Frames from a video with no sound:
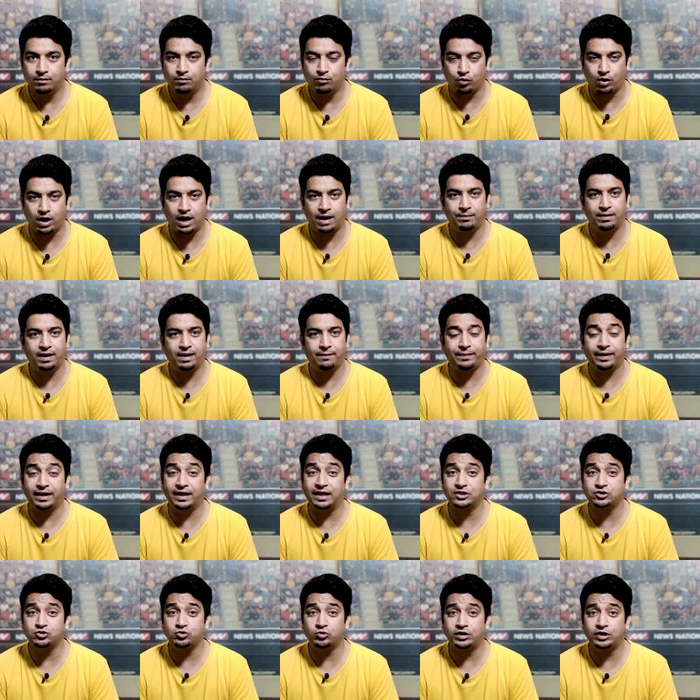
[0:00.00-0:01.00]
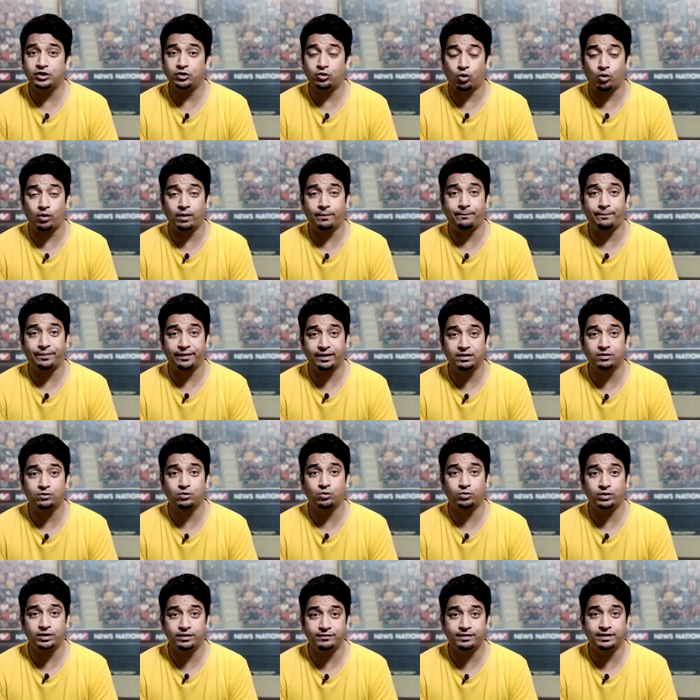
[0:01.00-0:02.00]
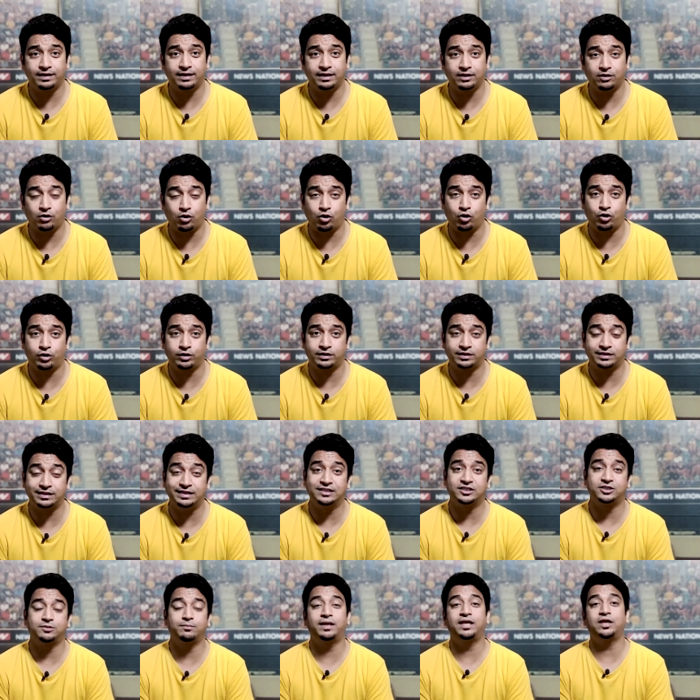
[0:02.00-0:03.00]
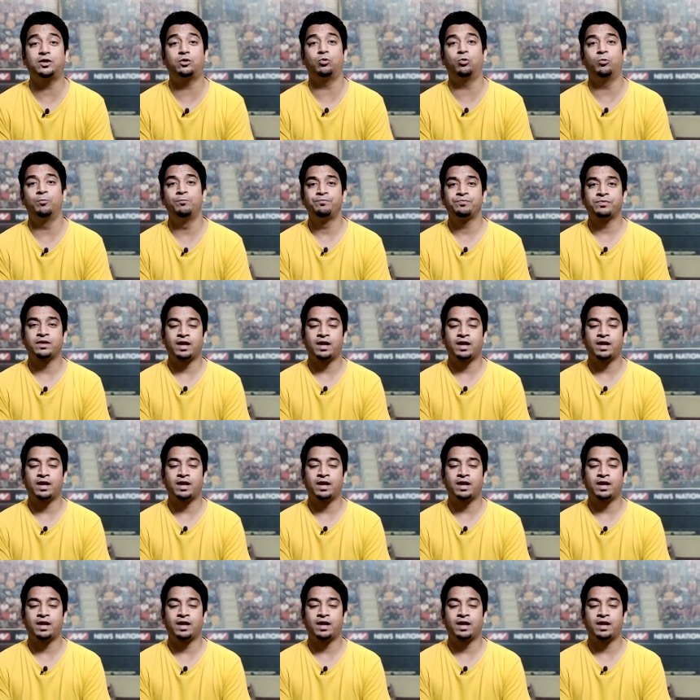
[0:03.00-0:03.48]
मुकाबला पहला जो है 9 अप्रैल को होने वाला है और 30 मई को